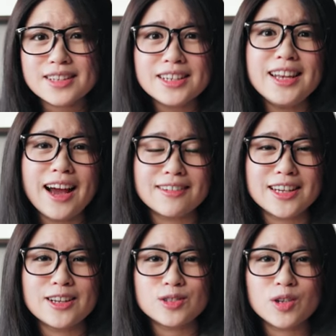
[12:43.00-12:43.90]
一两
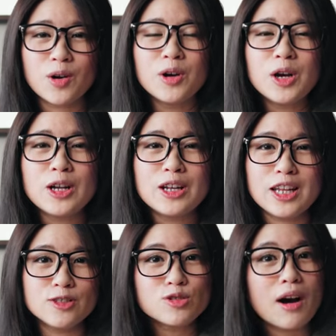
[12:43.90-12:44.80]
天的时候，
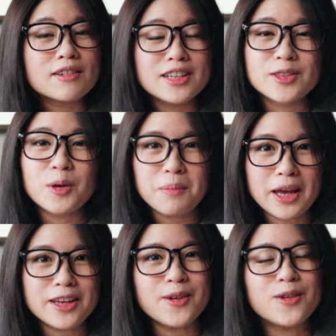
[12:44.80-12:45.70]
连床垫都
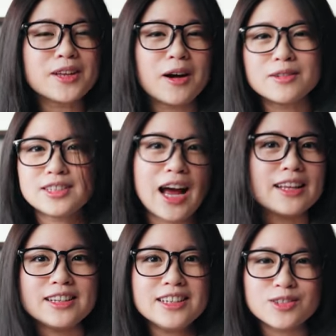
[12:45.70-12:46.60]
没有，然后
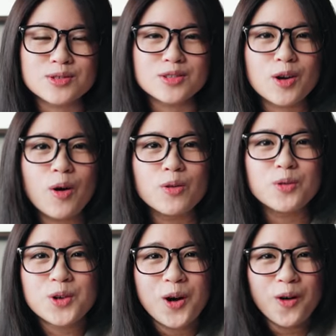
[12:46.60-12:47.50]
家里就是
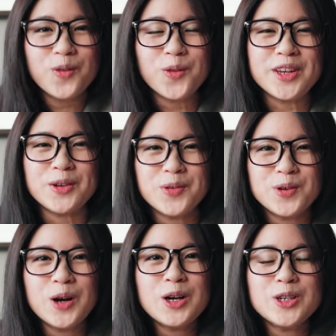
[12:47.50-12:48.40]
空空无一
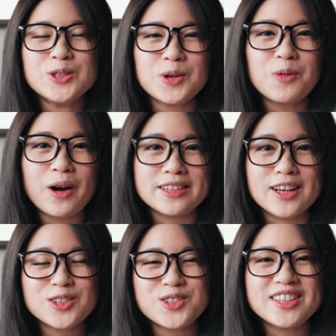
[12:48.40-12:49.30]
物，所以我们晚
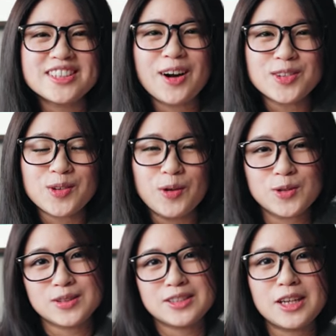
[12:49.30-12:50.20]
上睡觉的时候，我
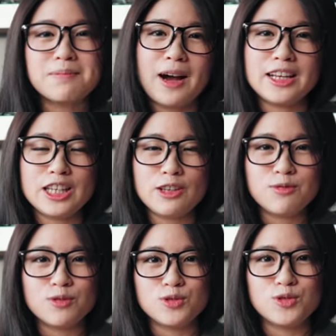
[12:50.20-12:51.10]
就直接把衣
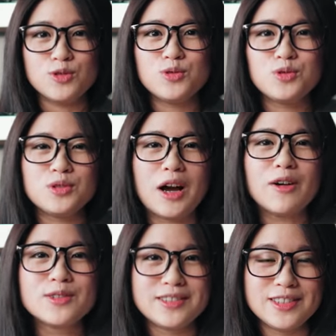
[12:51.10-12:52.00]
服聚一聚，然
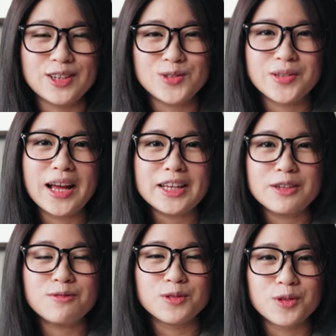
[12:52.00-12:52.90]
后就直接睡在
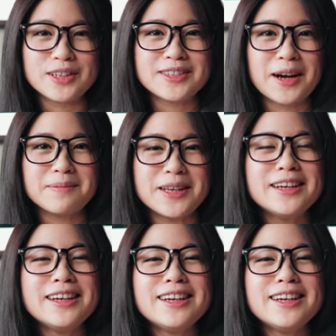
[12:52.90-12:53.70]
衣服堆上面，